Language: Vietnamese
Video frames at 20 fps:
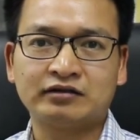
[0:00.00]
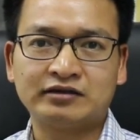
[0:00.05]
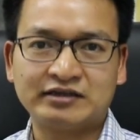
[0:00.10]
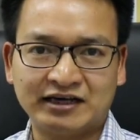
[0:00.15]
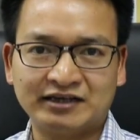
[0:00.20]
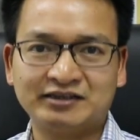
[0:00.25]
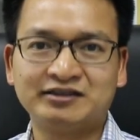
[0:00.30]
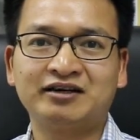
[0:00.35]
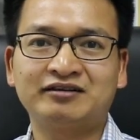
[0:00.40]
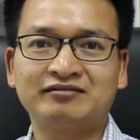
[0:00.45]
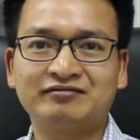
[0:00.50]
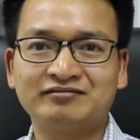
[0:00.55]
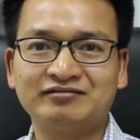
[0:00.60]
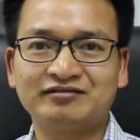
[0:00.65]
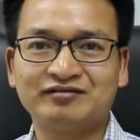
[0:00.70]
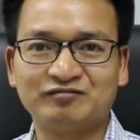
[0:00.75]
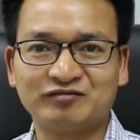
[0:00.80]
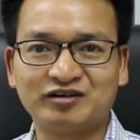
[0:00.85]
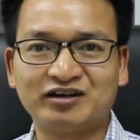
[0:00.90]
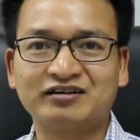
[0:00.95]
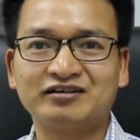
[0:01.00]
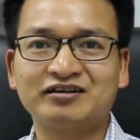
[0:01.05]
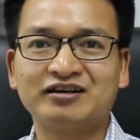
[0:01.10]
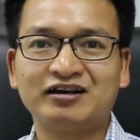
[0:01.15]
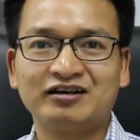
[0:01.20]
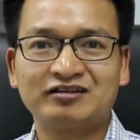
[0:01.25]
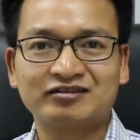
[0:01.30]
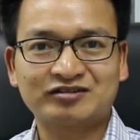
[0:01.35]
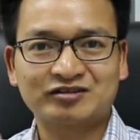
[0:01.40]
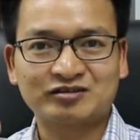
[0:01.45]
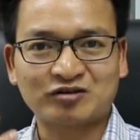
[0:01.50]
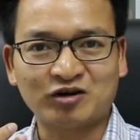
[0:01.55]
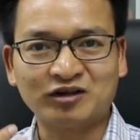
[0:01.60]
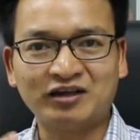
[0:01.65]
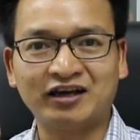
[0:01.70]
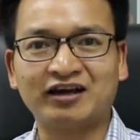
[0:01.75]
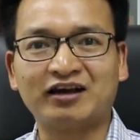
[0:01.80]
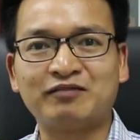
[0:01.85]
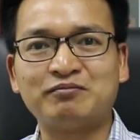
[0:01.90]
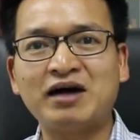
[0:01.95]
nhanh nhất vâng
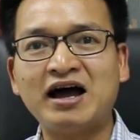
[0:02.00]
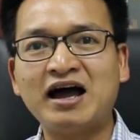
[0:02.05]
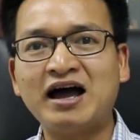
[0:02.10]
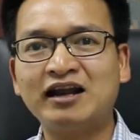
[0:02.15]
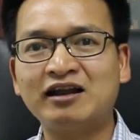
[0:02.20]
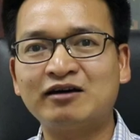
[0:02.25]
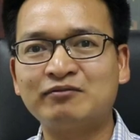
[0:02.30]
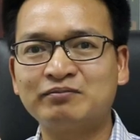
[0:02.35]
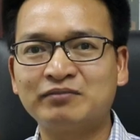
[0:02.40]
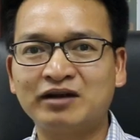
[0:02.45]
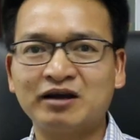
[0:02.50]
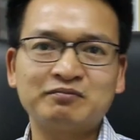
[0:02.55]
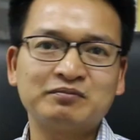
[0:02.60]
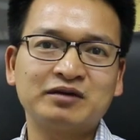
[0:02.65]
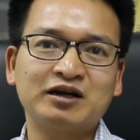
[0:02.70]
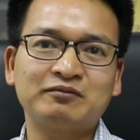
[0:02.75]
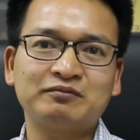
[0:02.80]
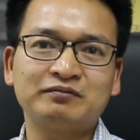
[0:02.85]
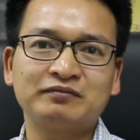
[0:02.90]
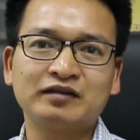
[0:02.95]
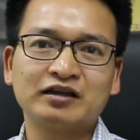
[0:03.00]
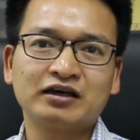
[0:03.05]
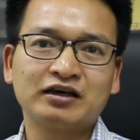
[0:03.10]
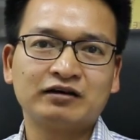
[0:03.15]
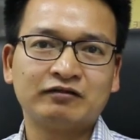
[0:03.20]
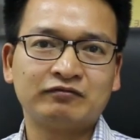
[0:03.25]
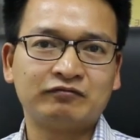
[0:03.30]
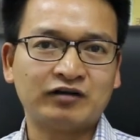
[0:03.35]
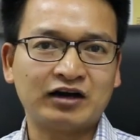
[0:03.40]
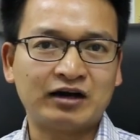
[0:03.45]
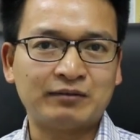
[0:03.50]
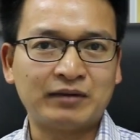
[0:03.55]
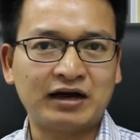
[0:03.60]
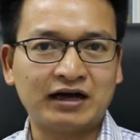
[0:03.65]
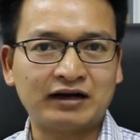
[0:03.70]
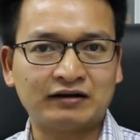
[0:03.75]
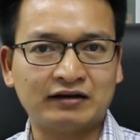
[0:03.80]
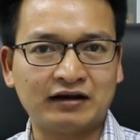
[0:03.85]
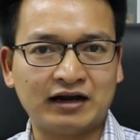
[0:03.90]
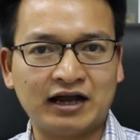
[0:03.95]
có thể là 3 năm 5 năm và
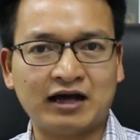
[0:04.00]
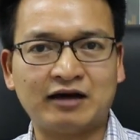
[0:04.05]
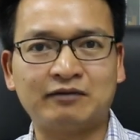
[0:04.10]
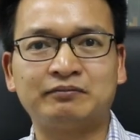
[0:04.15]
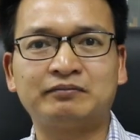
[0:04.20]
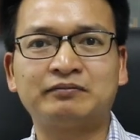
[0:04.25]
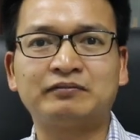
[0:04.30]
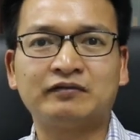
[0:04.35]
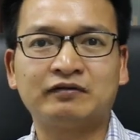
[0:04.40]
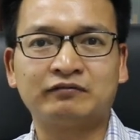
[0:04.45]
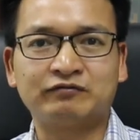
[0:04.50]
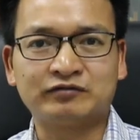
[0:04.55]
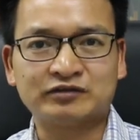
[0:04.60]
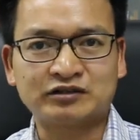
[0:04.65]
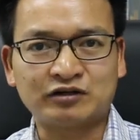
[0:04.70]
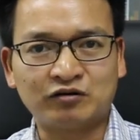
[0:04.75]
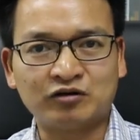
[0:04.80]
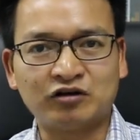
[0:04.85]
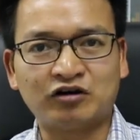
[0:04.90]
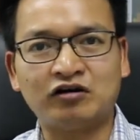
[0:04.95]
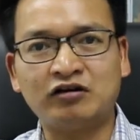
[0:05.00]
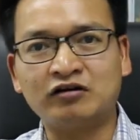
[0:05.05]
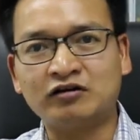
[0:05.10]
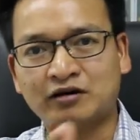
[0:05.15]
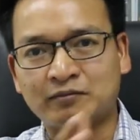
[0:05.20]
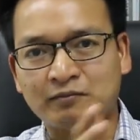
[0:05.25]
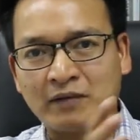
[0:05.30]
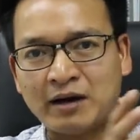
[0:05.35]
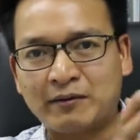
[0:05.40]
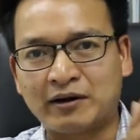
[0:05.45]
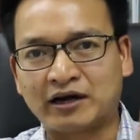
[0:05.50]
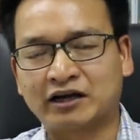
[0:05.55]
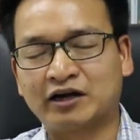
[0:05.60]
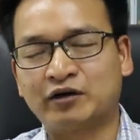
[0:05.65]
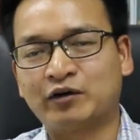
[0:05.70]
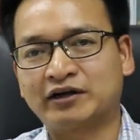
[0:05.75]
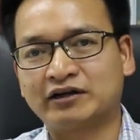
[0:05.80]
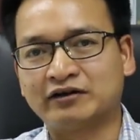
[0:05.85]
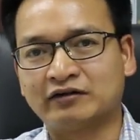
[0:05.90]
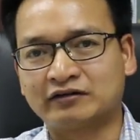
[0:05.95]
bạn làm và sau đó ba bản
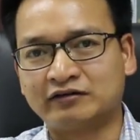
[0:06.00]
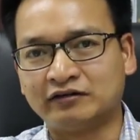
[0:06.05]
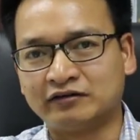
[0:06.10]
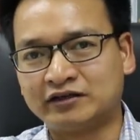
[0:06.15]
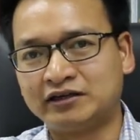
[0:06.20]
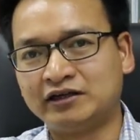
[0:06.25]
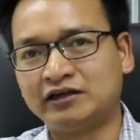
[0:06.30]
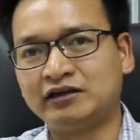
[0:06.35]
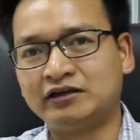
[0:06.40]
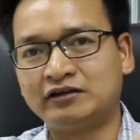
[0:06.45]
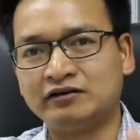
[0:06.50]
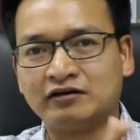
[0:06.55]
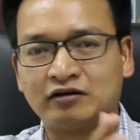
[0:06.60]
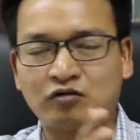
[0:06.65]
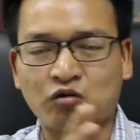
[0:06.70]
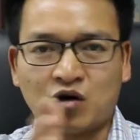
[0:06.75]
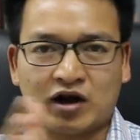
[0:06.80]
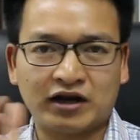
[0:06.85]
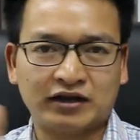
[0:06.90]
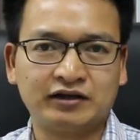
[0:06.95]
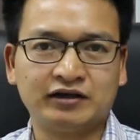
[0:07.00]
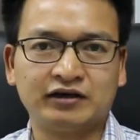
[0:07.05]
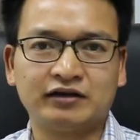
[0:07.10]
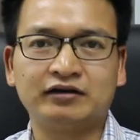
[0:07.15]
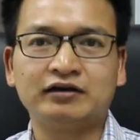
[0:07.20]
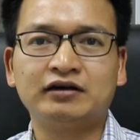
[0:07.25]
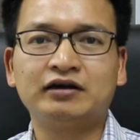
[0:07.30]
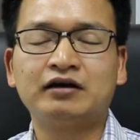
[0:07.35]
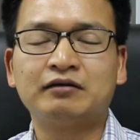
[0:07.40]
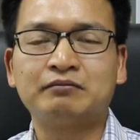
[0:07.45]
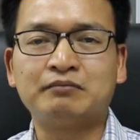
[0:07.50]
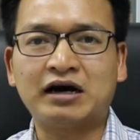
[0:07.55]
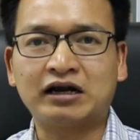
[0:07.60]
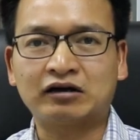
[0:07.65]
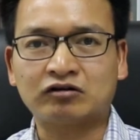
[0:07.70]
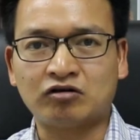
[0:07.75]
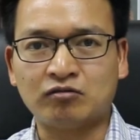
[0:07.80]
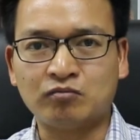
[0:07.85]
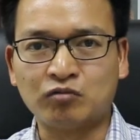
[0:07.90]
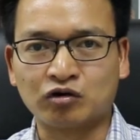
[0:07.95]
kế hoạch được thực thi được hoàn thiện
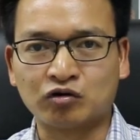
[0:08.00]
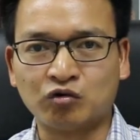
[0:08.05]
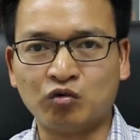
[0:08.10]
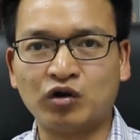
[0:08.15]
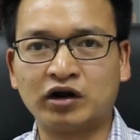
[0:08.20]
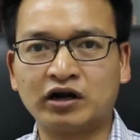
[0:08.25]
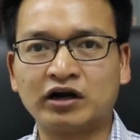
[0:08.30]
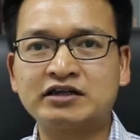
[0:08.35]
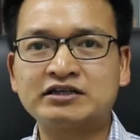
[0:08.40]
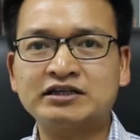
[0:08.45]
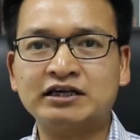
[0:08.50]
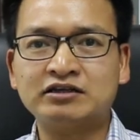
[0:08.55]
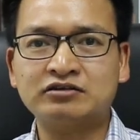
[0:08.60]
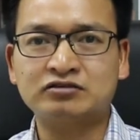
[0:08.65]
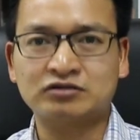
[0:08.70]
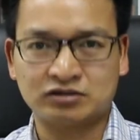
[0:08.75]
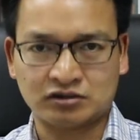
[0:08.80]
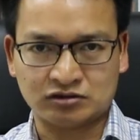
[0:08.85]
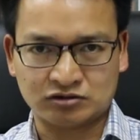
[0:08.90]
bạn có một nguồn ngân sách